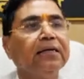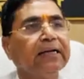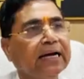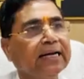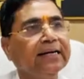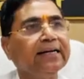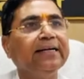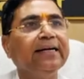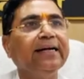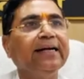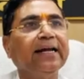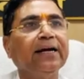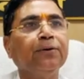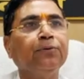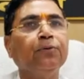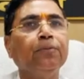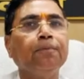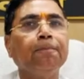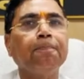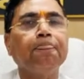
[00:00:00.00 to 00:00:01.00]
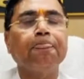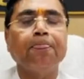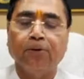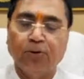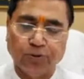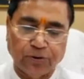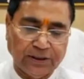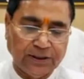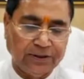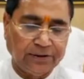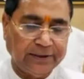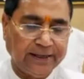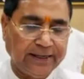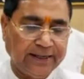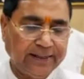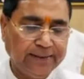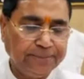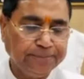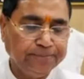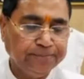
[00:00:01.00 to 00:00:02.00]
कैंडिडेट हैं वो उत्तीर्ण
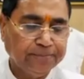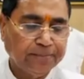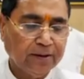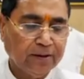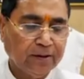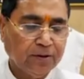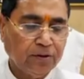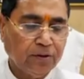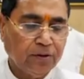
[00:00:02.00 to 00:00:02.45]
रहे हैं